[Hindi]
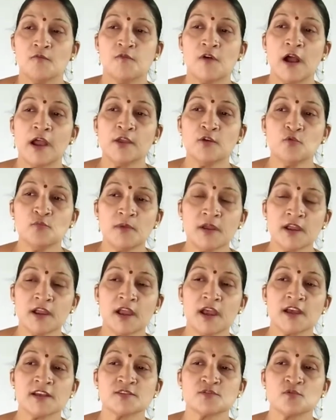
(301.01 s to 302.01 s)
वायु में
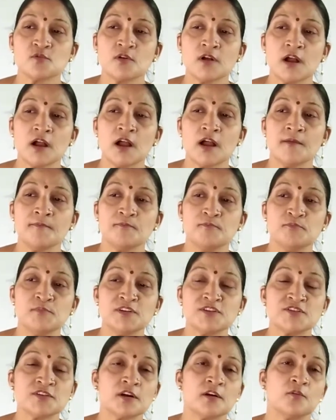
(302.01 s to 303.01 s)
गैसों का
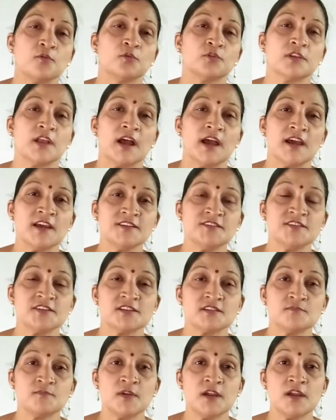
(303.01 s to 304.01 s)
मिश्रण होता है
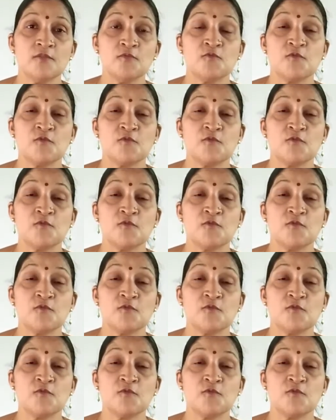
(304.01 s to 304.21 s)
जिसमें